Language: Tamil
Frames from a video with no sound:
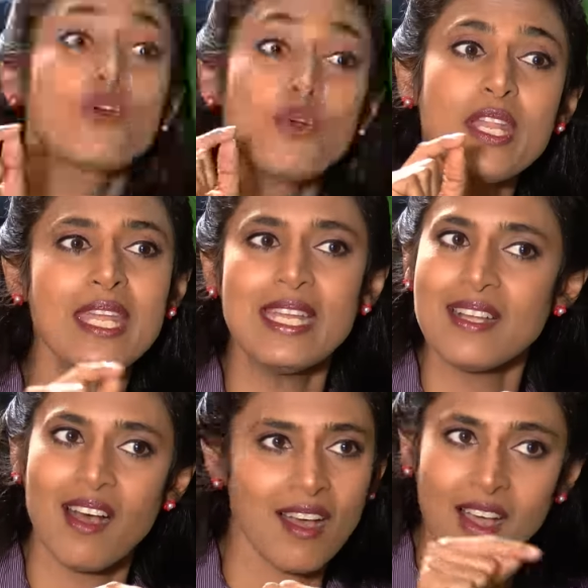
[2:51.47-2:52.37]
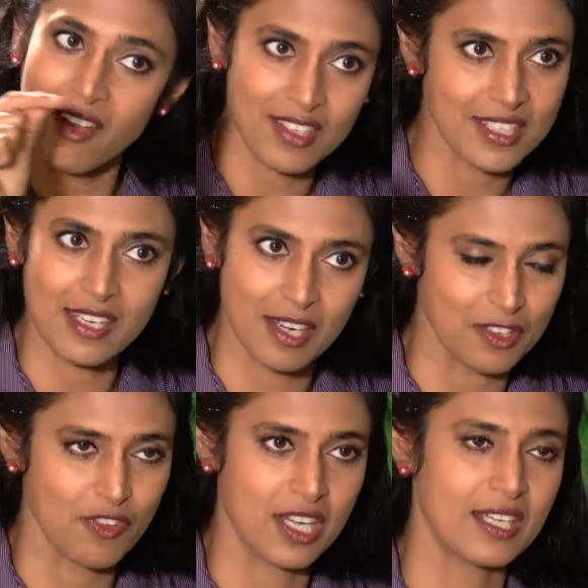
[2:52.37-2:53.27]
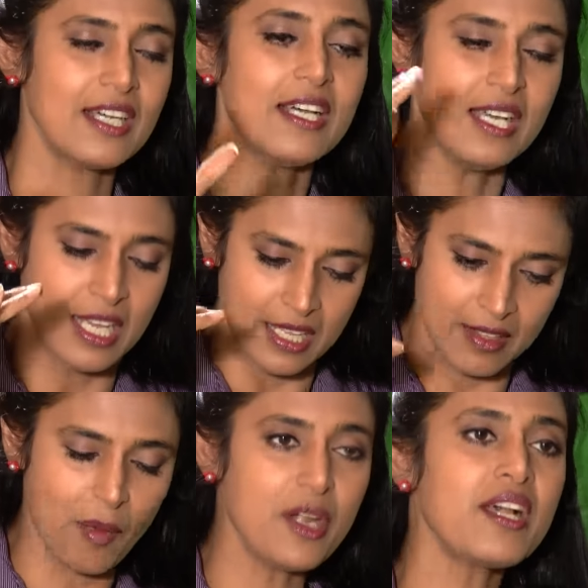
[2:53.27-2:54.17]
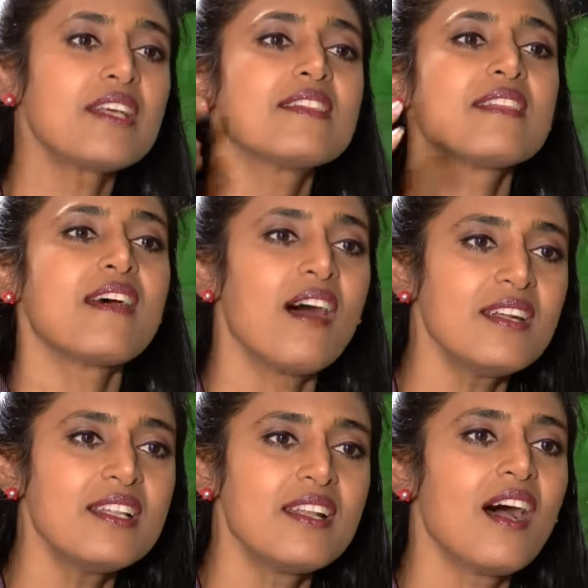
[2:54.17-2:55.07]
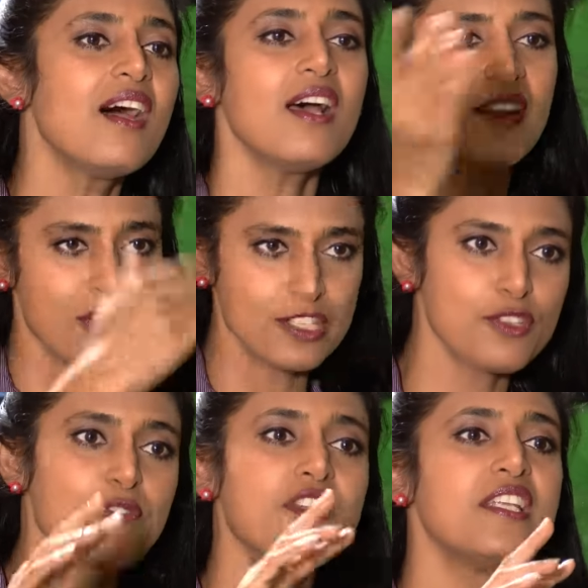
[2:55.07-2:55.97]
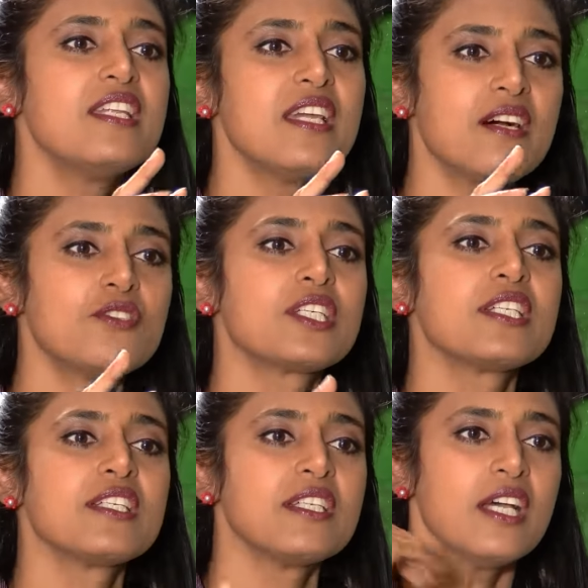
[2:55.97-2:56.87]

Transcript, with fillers: குறியீடாக அவரை தான் காட்டுவாங்க தமிழகத்தை தாண்டினா ரெஸ்ட் ஆஃப் இந்தியாவுக்கு